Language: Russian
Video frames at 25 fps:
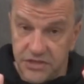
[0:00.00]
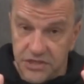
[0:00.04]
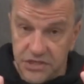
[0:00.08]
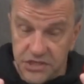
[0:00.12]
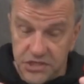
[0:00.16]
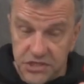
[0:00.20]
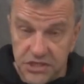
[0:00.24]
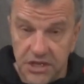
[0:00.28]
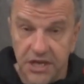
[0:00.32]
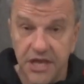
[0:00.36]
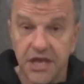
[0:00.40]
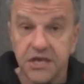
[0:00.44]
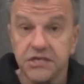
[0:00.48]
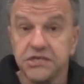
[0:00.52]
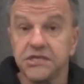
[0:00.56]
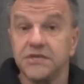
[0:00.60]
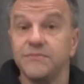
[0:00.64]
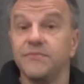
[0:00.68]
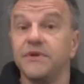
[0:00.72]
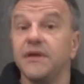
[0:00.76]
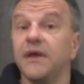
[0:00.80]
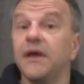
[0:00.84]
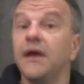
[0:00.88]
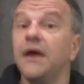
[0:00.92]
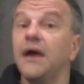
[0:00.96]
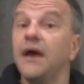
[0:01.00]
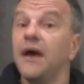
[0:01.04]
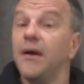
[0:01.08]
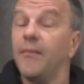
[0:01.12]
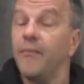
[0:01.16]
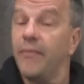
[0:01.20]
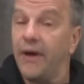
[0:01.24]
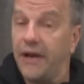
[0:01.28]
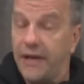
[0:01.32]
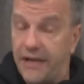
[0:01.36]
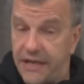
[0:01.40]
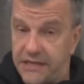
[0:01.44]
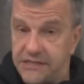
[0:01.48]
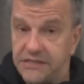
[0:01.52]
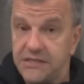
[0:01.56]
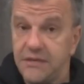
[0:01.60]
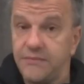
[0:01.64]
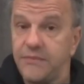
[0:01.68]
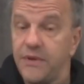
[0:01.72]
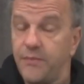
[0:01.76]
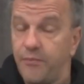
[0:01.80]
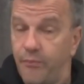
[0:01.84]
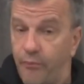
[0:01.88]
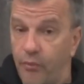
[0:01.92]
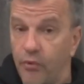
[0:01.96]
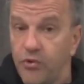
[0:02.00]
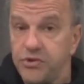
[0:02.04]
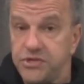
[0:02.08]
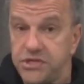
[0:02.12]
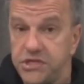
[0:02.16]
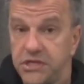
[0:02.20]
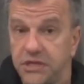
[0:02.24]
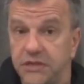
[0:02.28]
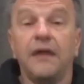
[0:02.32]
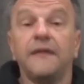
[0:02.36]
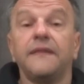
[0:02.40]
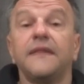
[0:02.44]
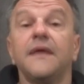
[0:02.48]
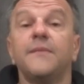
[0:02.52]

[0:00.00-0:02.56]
тяжелейшими болезнями почек,